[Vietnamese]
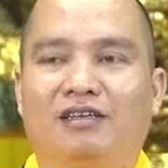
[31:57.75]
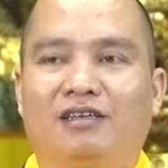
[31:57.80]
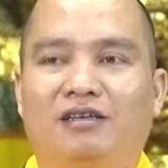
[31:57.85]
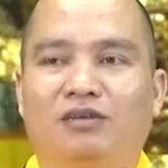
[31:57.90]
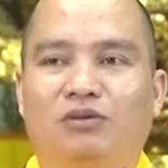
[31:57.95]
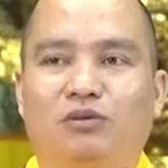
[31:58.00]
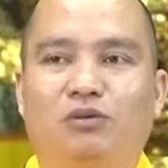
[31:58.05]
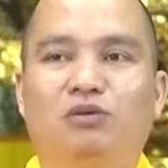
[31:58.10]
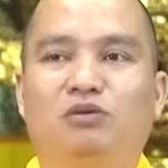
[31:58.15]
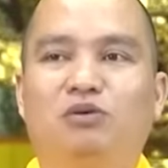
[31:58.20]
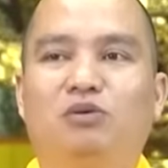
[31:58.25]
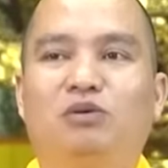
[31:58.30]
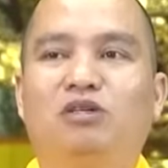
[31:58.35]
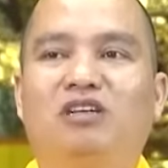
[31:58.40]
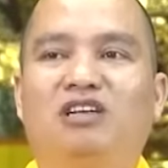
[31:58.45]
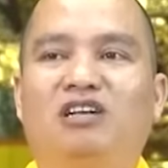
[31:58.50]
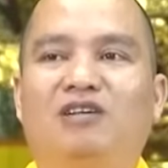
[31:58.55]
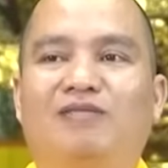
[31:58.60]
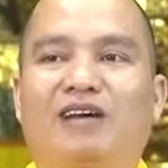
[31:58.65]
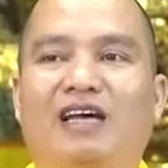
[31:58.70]
rúi rúi
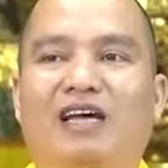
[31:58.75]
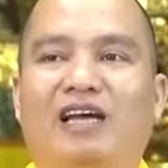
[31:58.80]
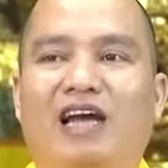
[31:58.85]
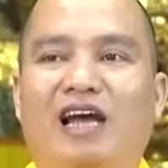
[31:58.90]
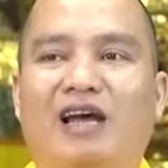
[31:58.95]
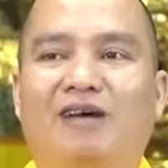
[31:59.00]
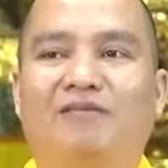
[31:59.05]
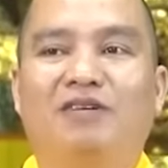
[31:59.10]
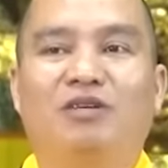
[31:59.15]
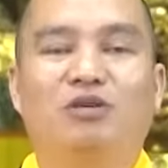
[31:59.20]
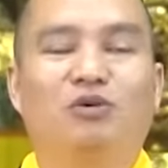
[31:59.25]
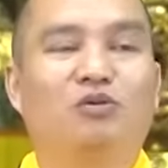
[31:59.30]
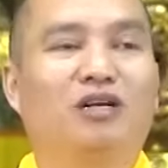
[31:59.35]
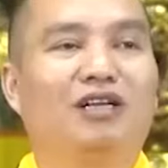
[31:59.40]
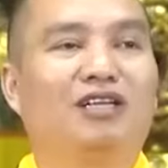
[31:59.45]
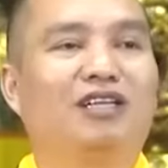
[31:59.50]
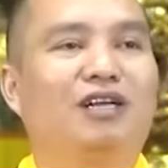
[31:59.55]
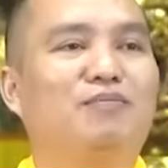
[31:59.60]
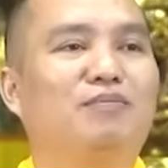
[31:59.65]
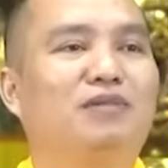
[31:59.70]
cho nó vài cái. Phải dùng
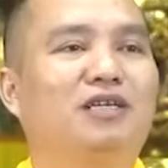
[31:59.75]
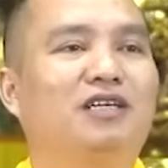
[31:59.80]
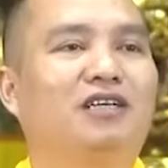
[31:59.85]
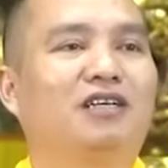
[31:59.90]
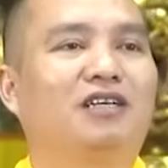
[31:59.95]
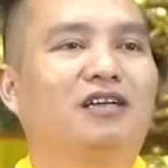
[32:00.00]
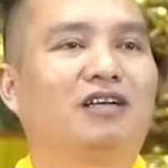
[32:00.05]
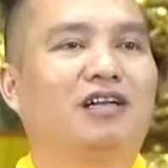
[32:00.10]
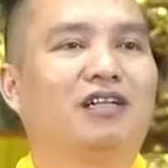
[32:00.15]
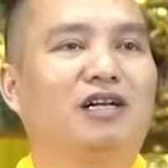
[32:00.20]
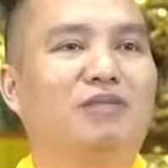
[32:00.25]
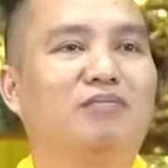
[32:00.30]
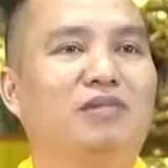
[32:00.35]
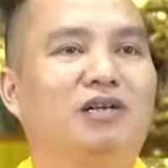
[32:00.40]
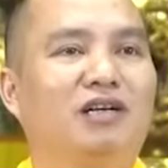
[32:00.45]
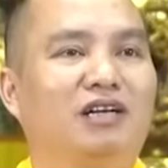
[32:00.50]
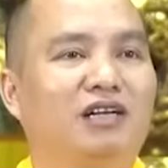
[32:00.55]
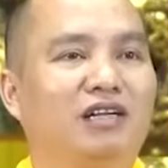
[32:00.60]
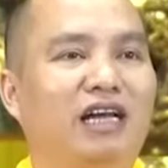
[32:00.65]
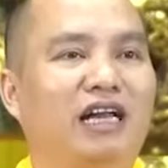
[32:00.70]
cái tâm gì? Cái
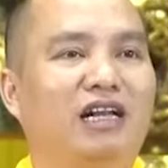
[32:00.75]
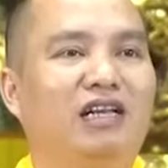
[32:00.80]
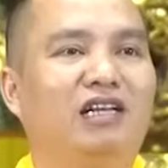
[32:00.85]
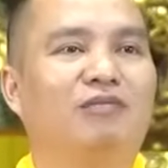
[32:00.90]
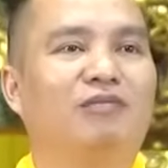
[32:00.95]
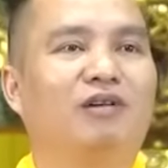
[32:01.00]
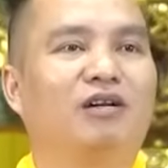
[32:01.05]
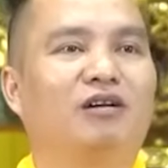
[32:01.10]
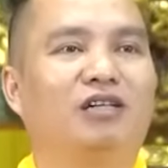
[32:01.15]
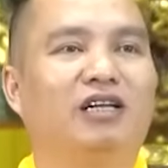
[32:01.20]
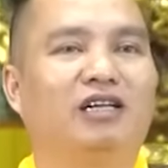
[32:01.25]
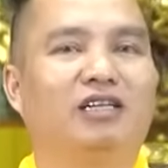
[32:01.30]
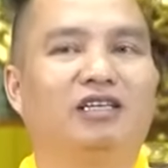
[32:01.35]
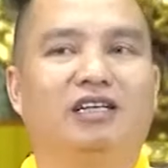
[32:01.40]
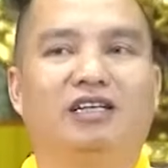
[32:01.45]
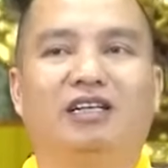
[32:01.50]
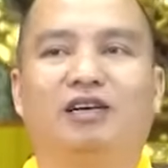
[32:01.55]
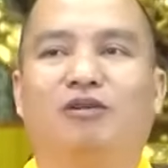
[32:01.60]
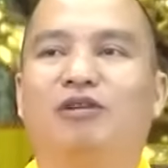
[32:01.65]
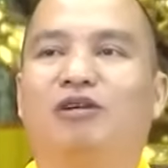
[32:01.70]
tâm cứng rắn thì mới có thể
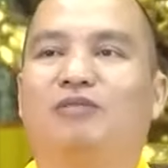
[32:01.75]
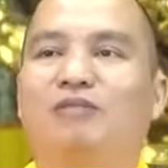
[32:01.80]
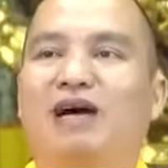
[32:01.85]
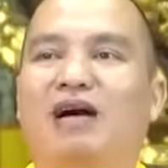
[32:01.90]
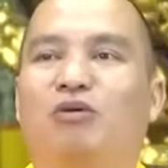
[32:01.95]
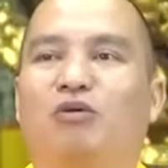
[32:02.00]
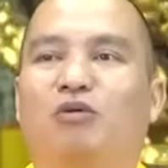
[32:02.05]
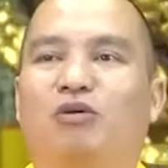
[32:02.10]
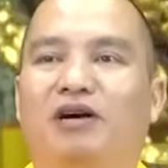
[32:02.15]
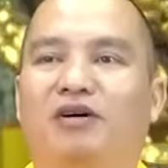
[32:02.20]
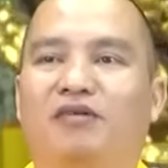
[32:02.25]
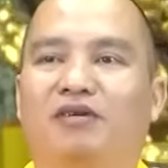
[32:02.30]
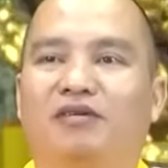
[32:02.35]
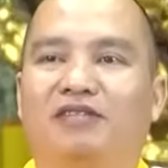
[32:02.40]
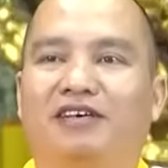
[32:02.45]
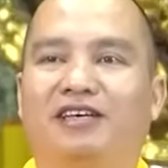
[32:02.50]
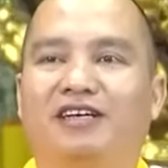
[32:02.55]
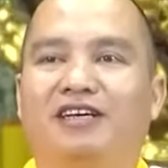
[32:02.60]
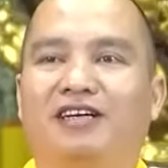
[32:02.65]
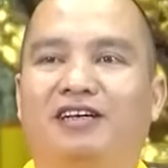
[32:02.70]
chiến đấu được ma ngủ các quý
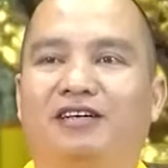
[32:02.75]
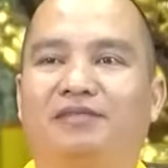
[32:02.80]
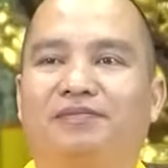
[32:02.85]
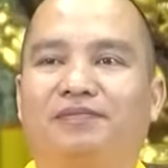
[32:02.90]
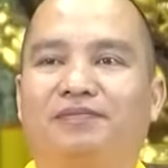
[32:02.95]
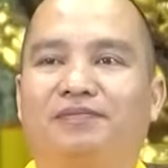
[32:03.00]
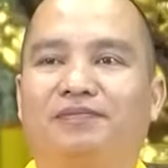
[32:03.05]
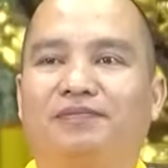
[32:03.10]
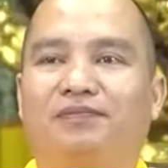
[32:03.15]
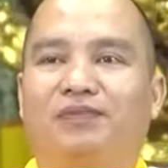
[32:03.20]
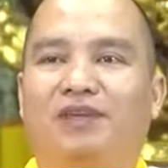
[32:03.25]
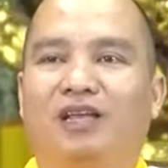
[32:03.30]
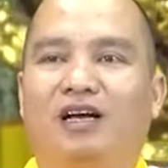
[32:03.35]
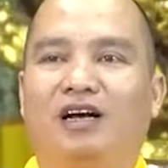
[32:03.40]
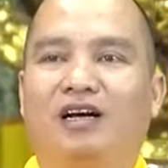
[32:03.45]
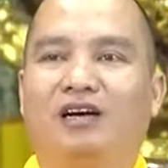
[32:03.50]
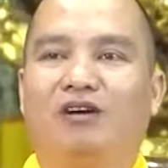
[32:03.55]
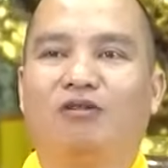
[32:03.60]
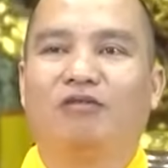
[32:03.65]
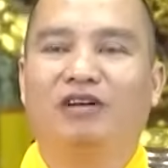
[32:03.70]
vị
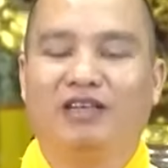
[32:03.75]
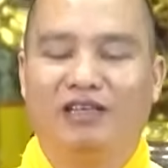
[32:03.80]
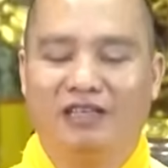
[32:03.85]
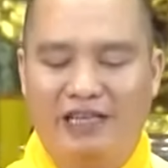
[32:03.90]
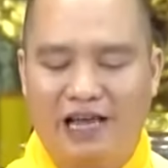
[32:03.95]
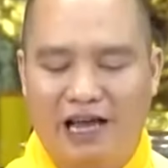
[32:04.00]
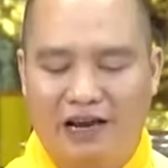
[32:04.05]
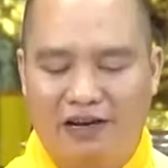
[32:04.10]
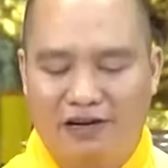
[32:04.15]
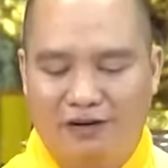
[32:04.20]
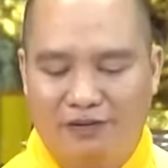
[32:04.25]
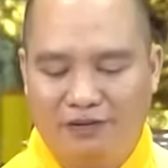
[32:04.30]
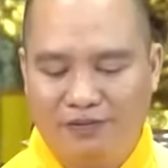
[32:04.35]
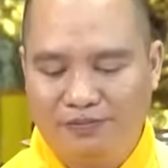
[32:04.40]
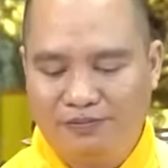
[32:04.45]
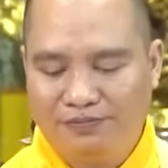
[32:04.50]
ạ. Không phải đơn giản đâu.